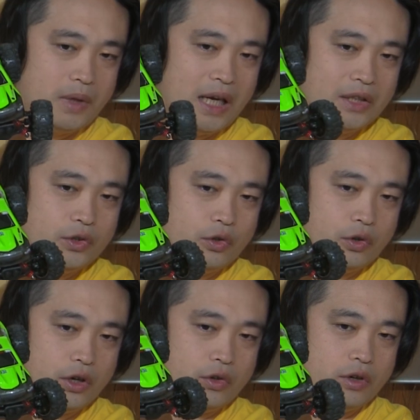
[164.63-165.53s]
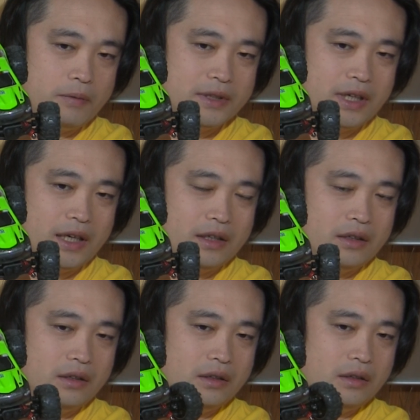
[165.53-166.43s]
ハンドルこれで動きますね。
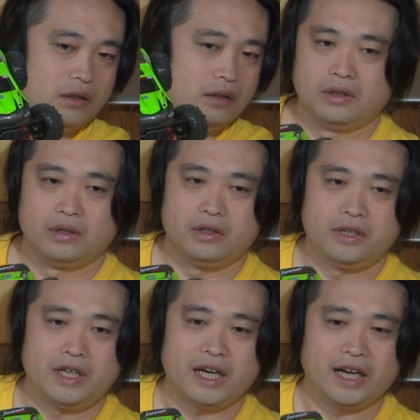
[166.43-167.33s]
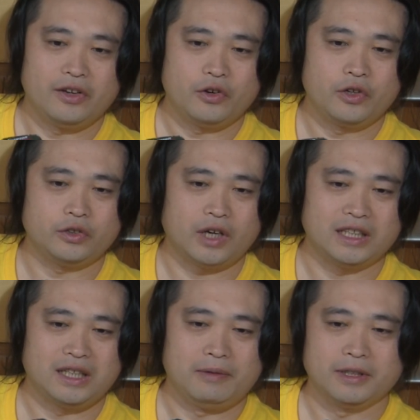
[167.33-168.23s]
引き金を引くと
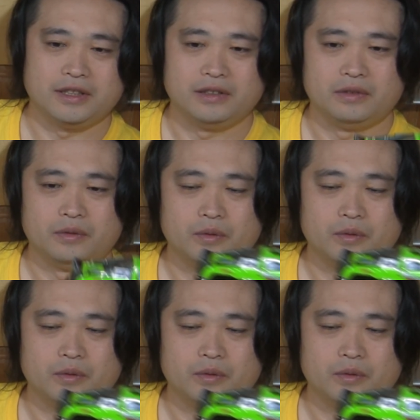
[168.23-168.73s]
走ります。